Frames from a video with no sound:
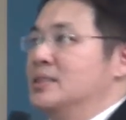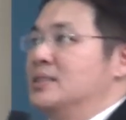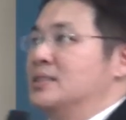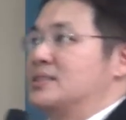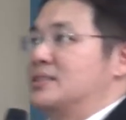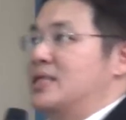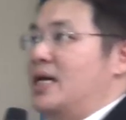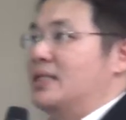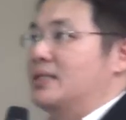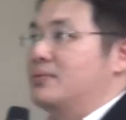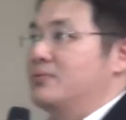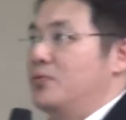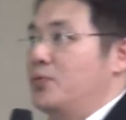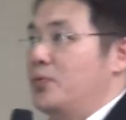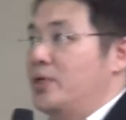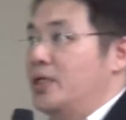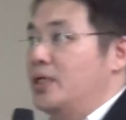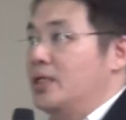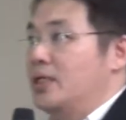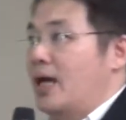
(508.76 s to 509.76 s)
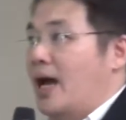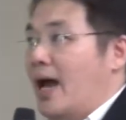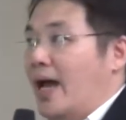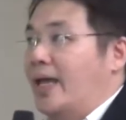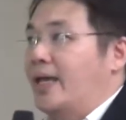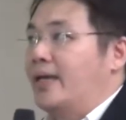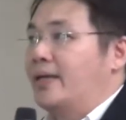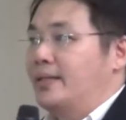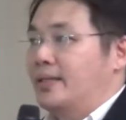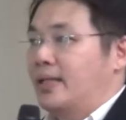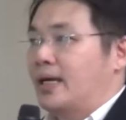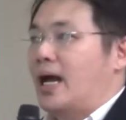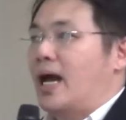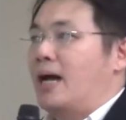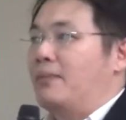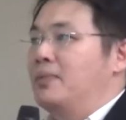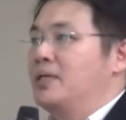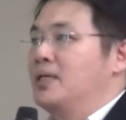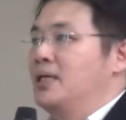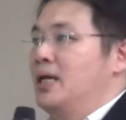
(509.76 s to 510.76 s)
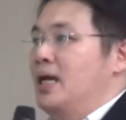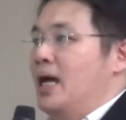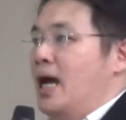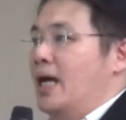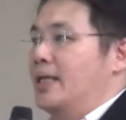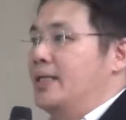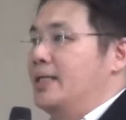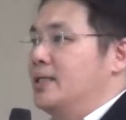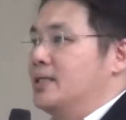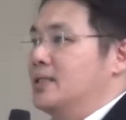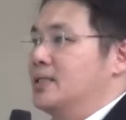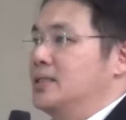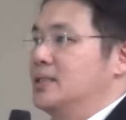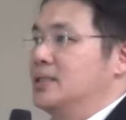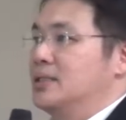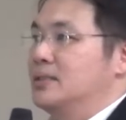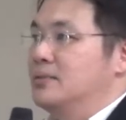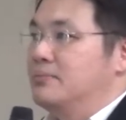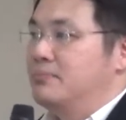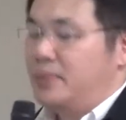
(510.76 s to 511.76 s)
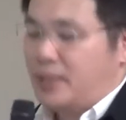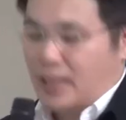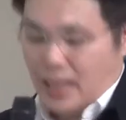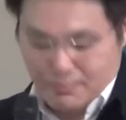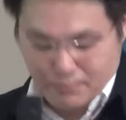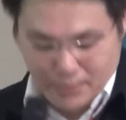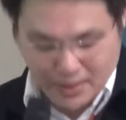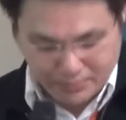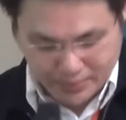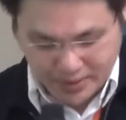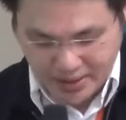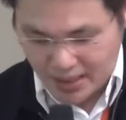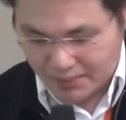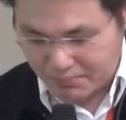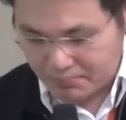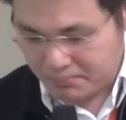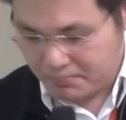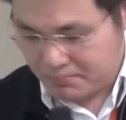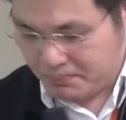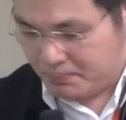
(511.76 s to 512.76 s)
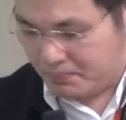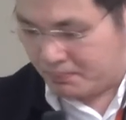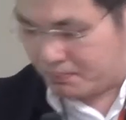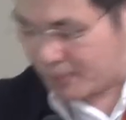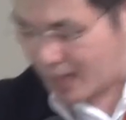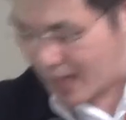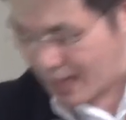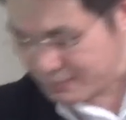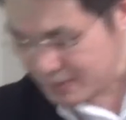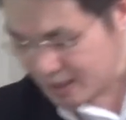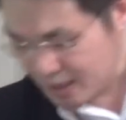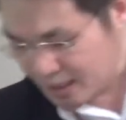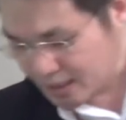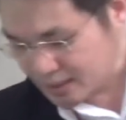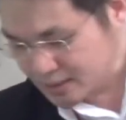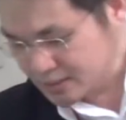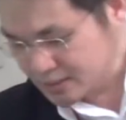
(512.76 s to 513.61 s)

แซด วี ไอ นะครับอันนี้ก็คือมีการเปรียบเทียบภาพทาง